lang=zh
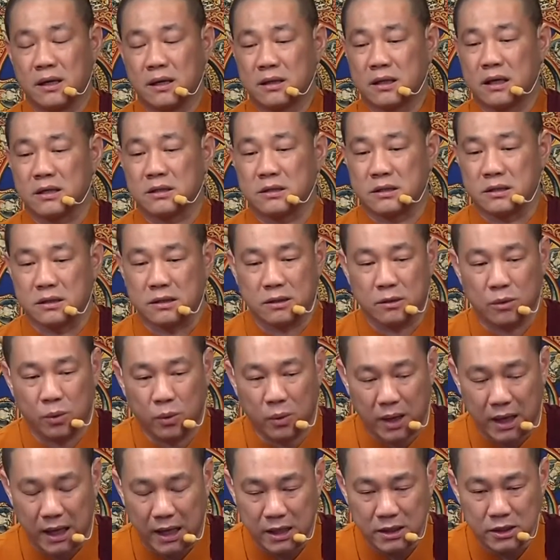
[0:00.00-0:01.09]
他是
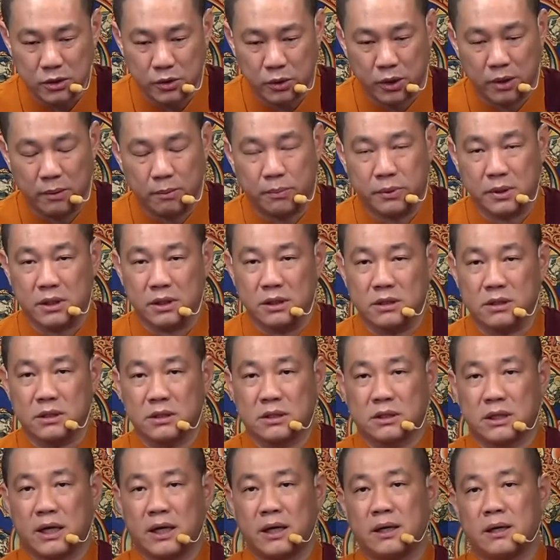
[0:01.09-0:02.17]
完全不得自
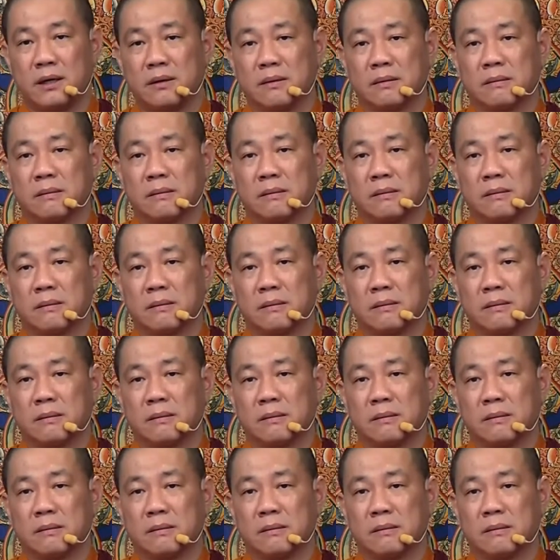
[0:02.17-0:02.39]
在。